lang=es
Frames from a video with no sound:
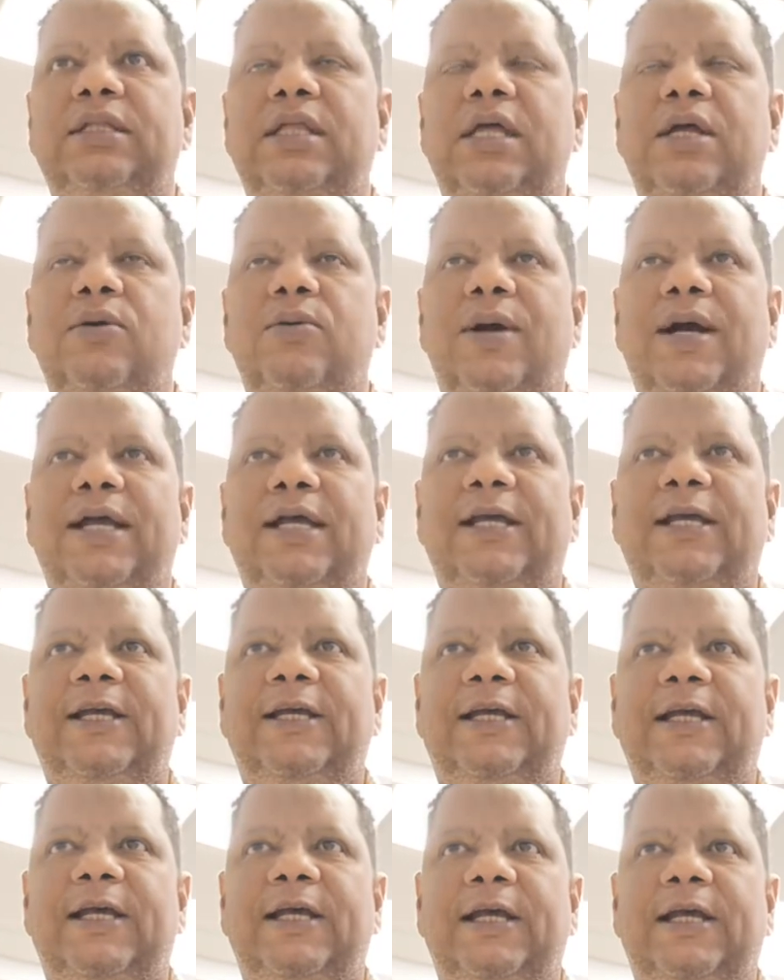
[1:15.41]
Tengo
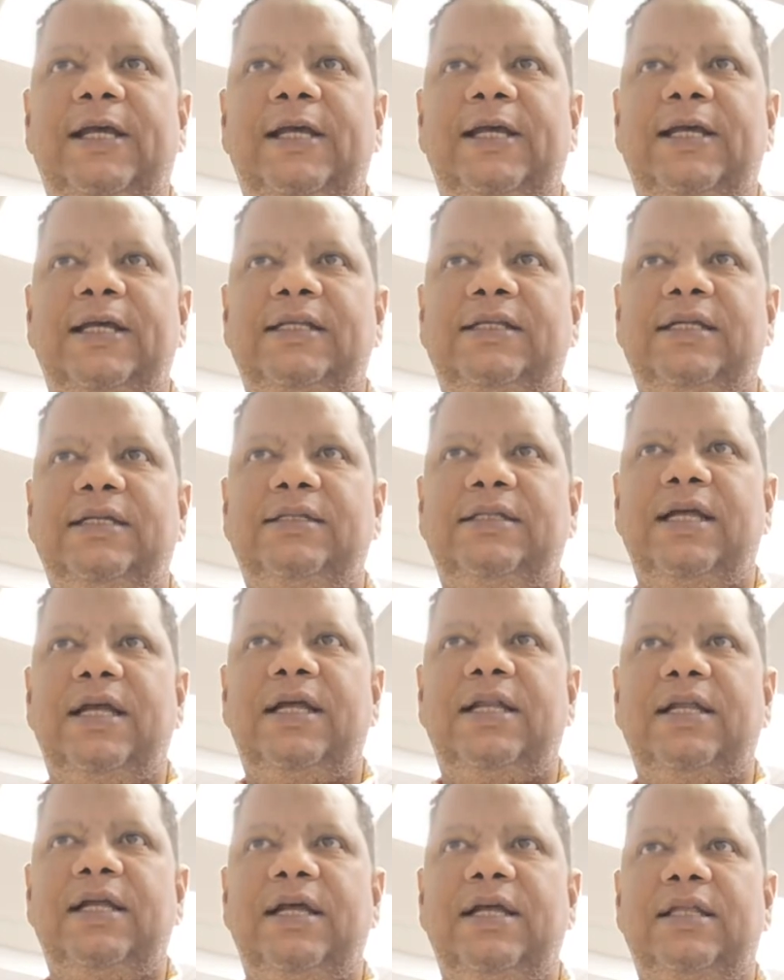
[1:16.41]
ahí que en esa
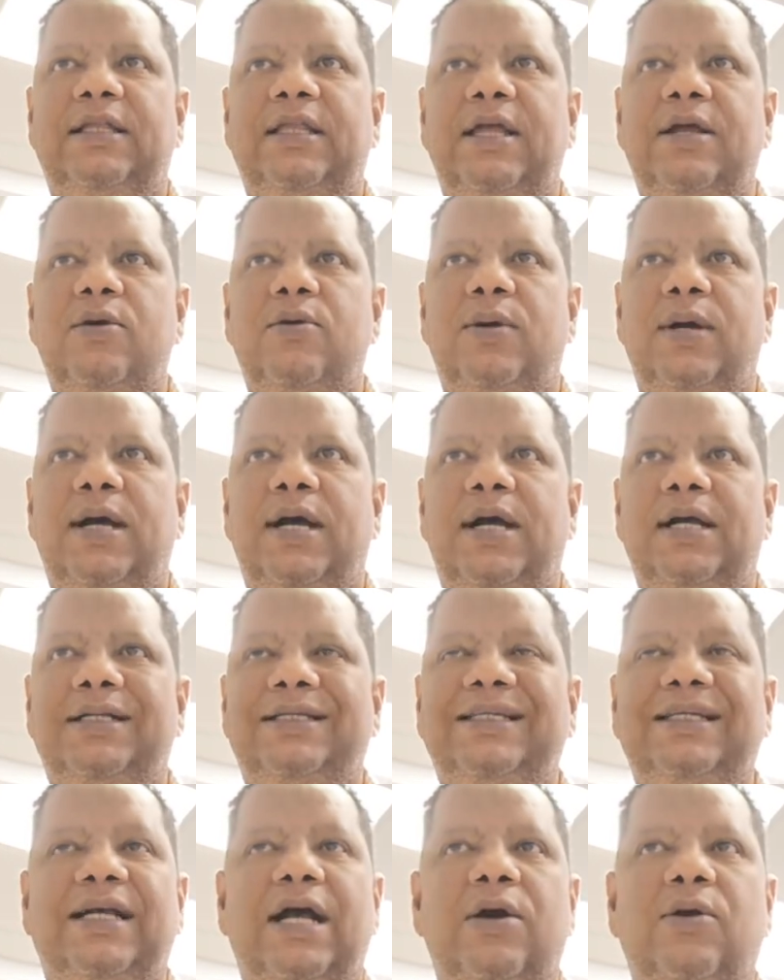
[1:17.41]
serie tengo a
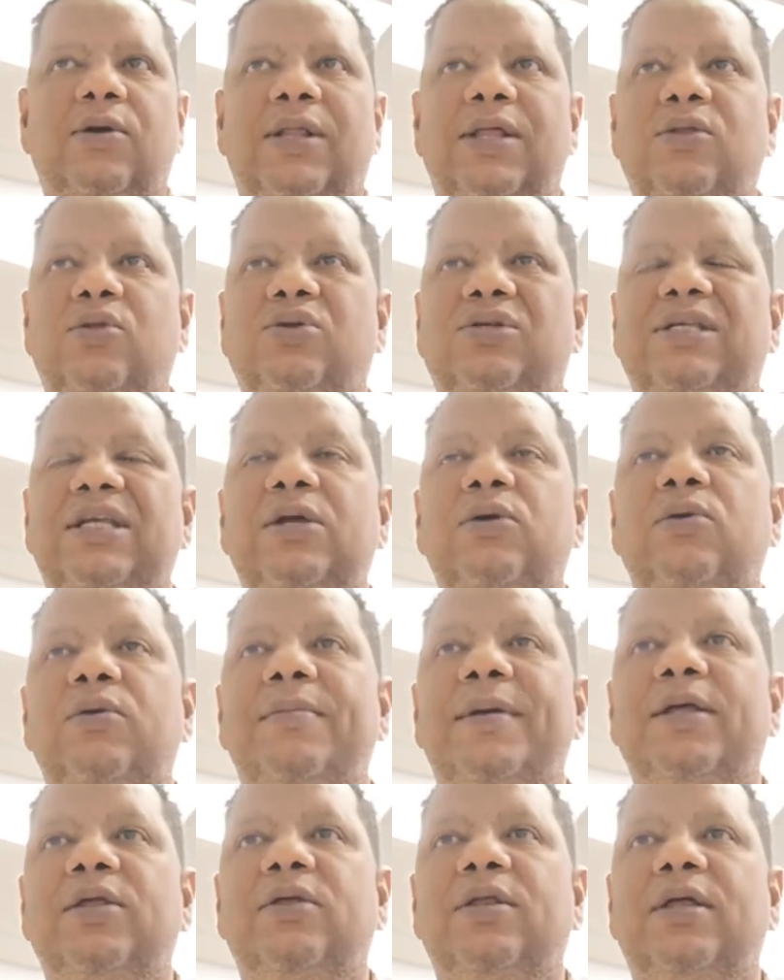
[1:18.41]
Chicago dando cinco y
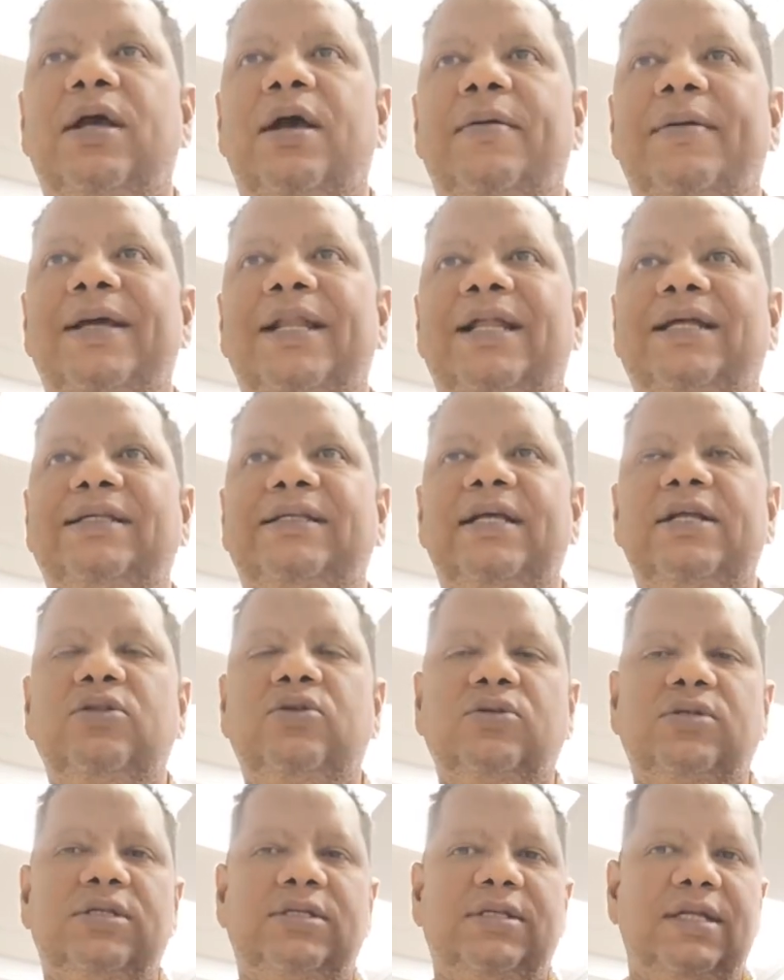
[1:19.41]
medio de Gabela,
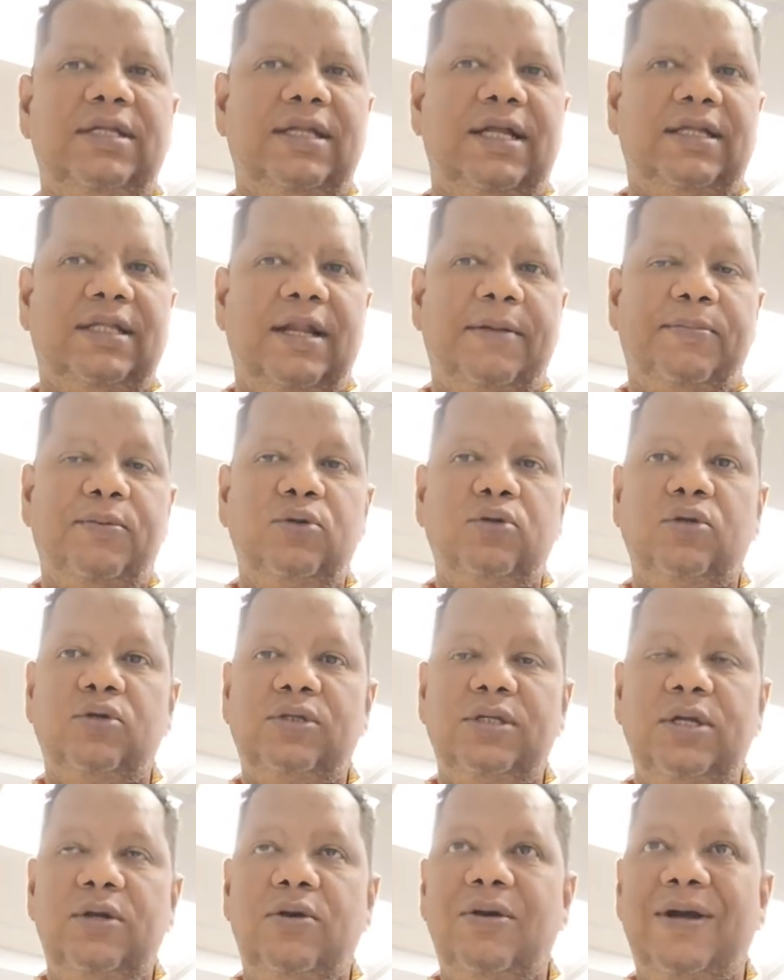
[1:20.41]

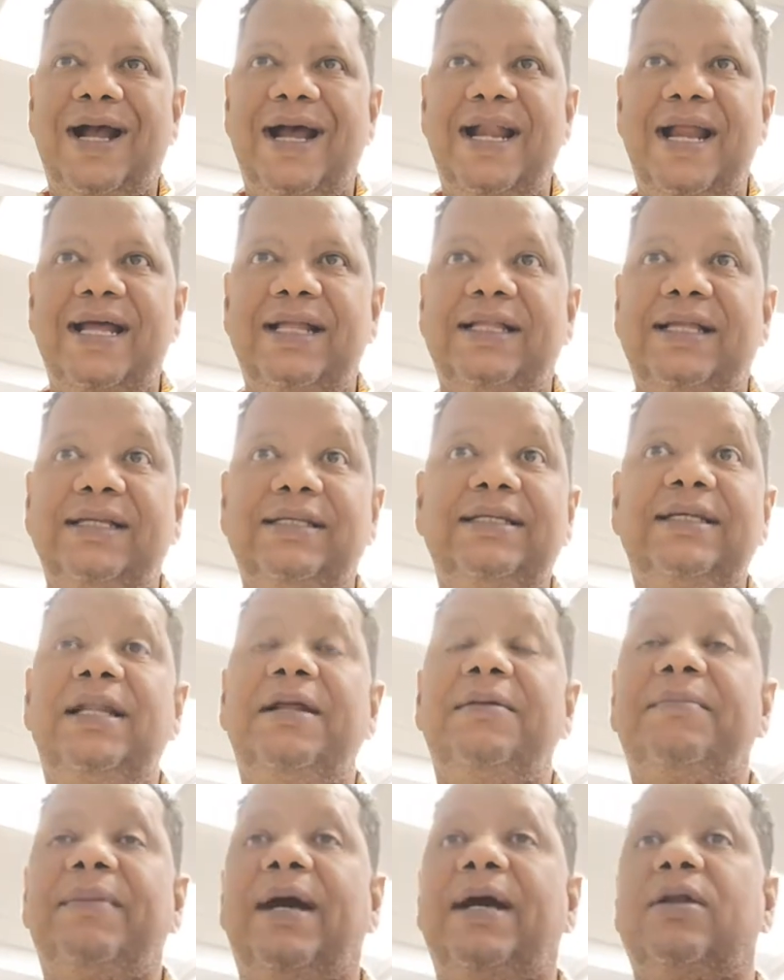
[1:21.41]
163.5 canastas. Sin
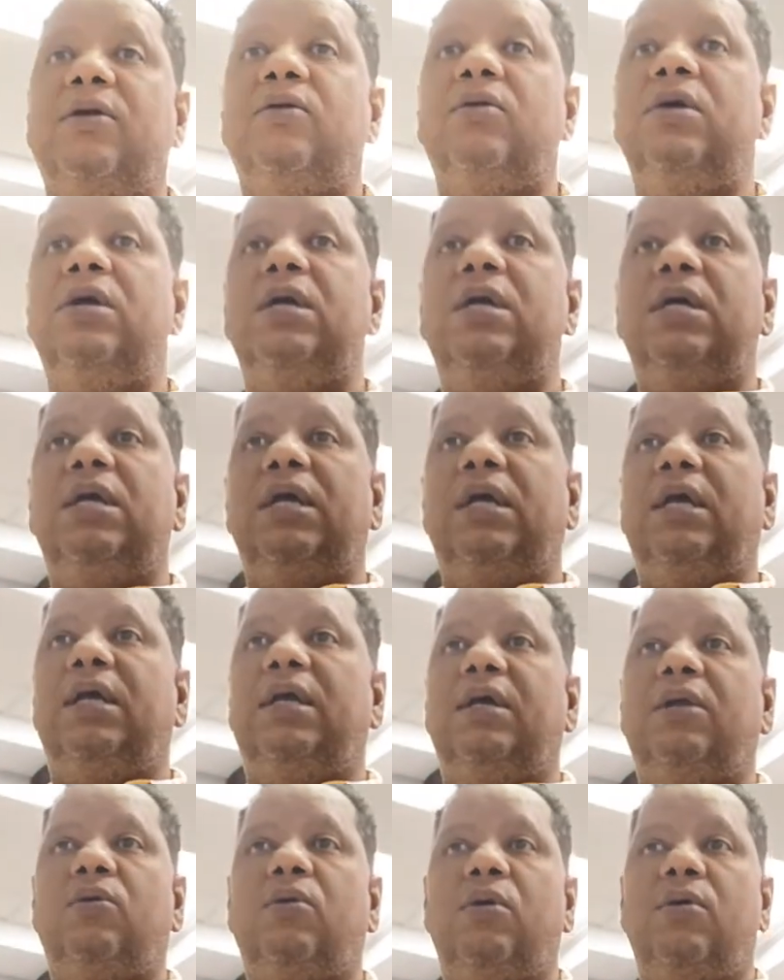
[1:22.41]
embargo,
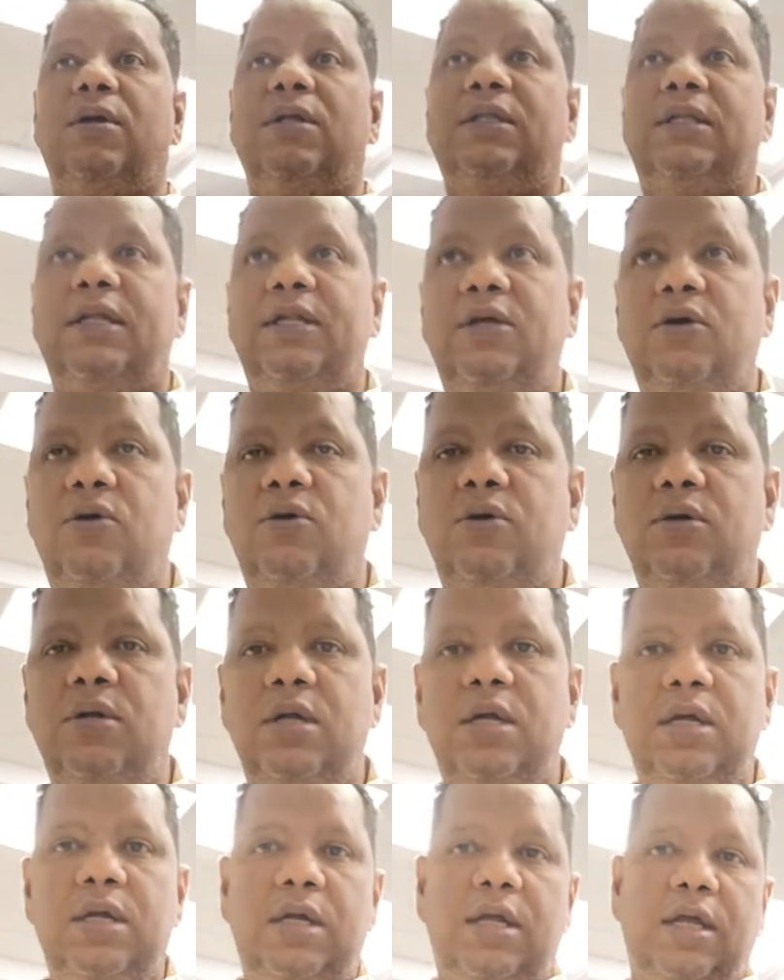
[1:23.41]
en el juego anterior
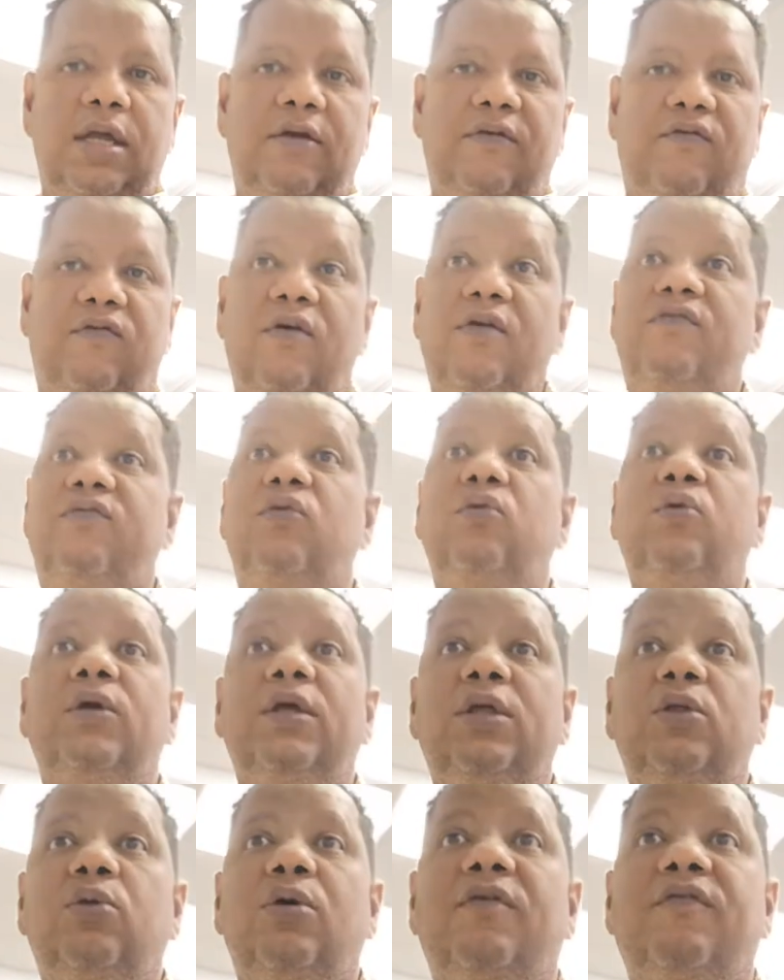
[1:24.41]
eh, fue
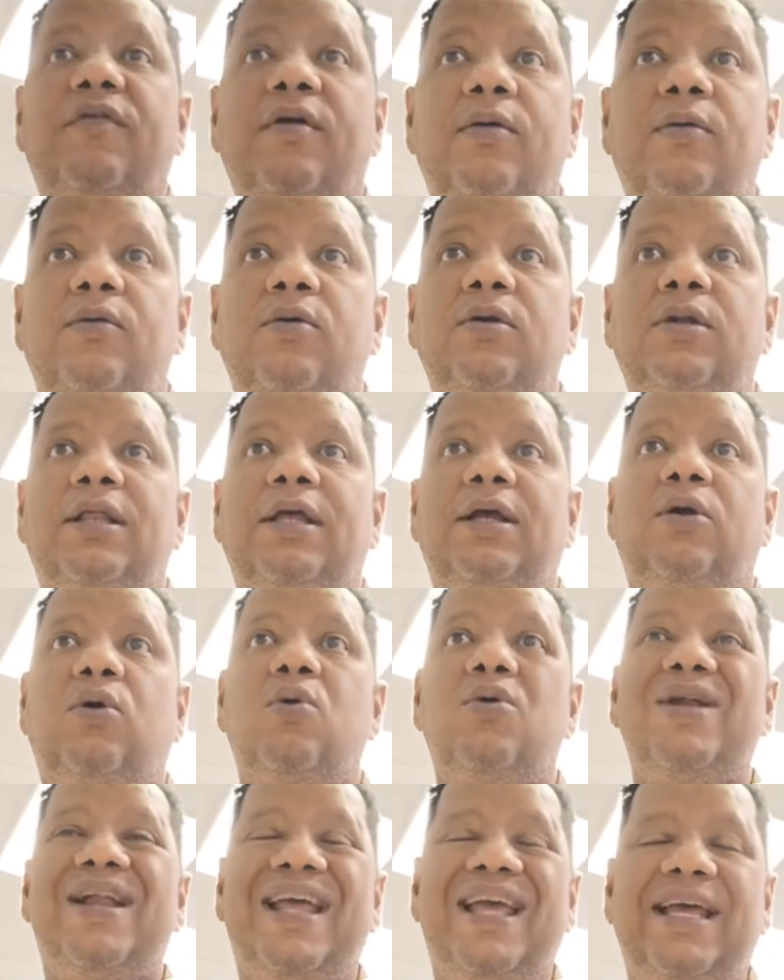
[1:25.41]
fluido a favor de
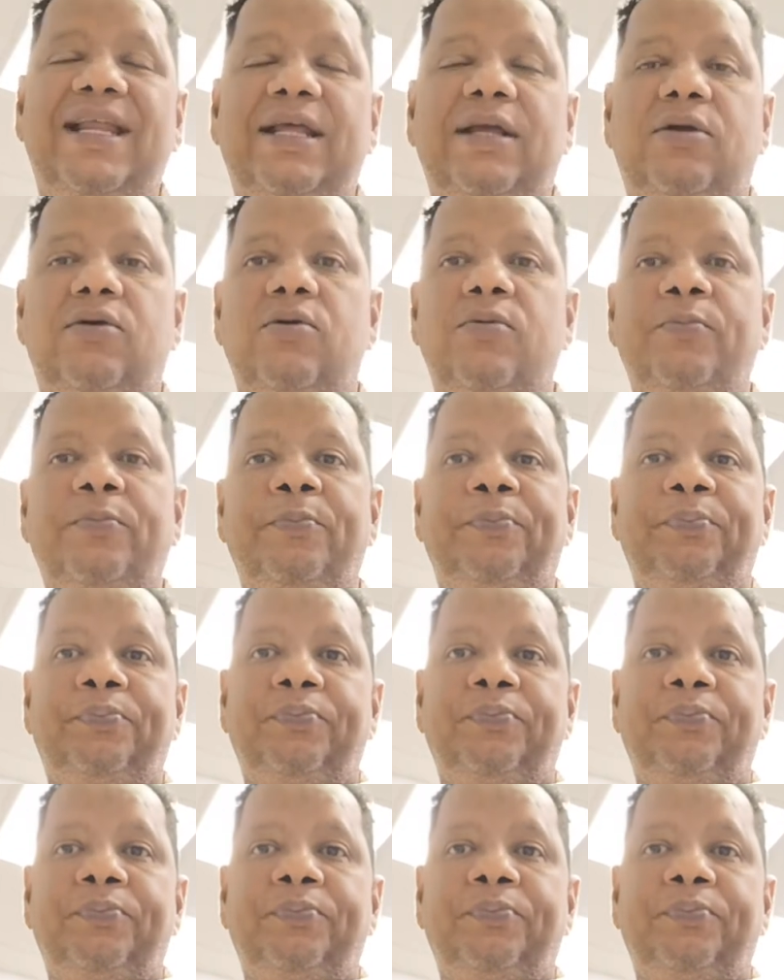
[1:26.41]
Conérico.